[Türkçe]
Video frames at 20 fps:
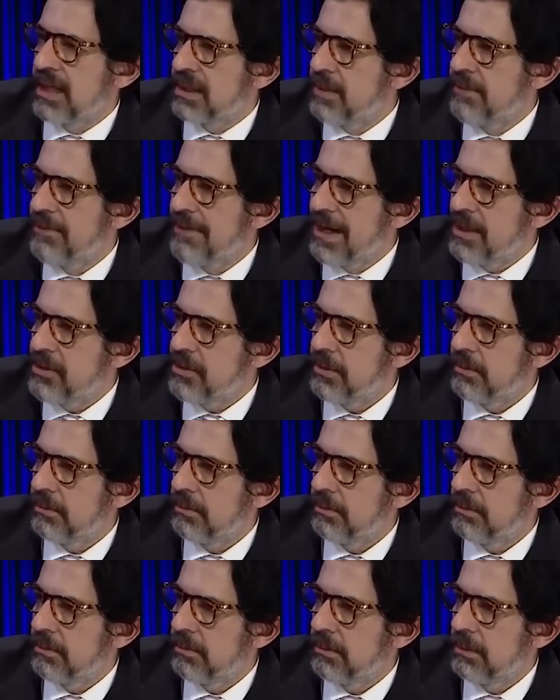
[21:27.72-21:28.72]
bir şarkım var.
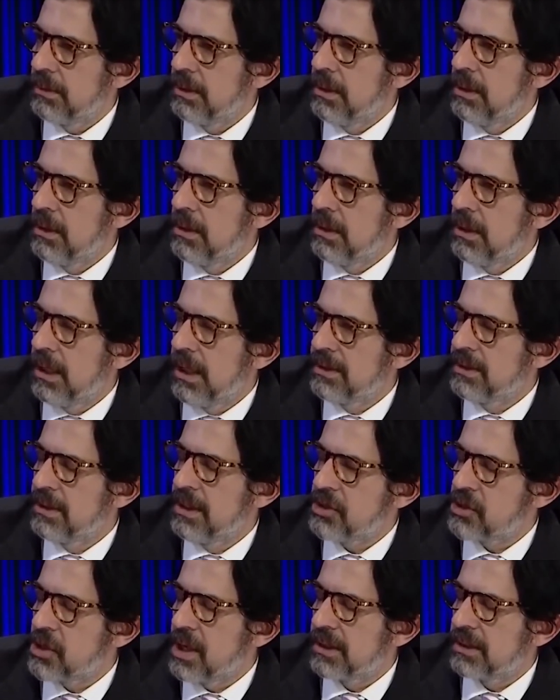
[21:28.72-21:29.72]
Evet.
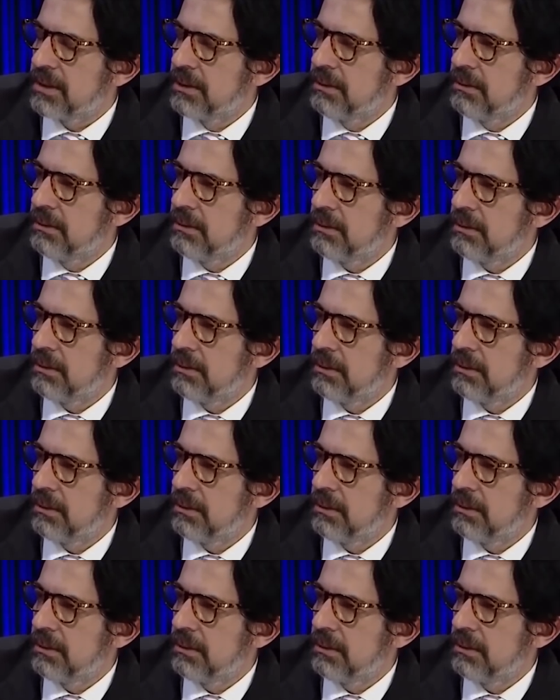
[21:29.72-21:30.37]
Adı ne şarkının?